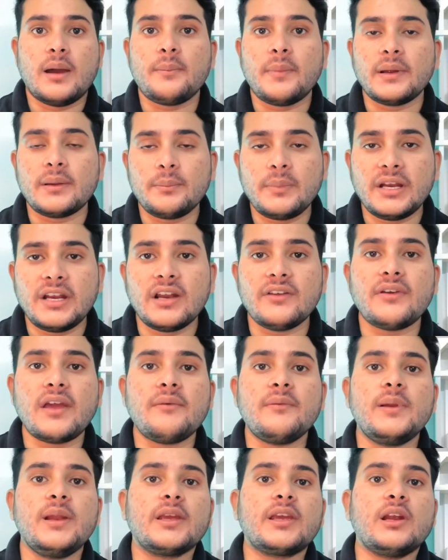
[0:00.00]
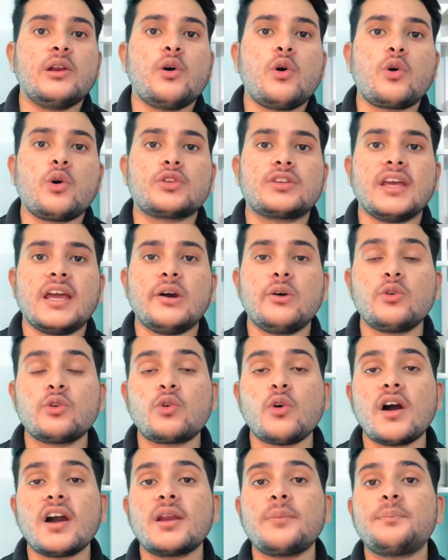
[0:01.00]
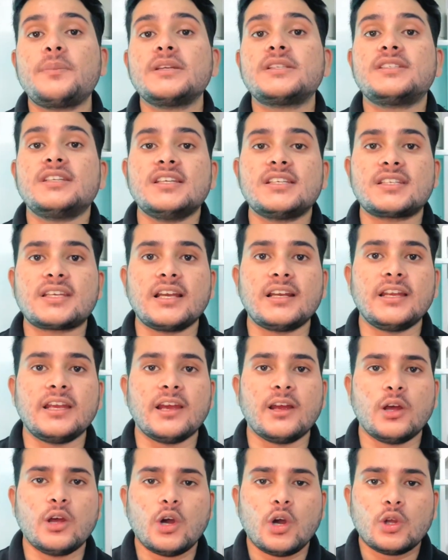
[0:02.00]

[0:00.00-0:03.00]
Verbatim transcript: मिडिल फैमिली के लोग होते हैं उनको अगर बिजनेस के लिए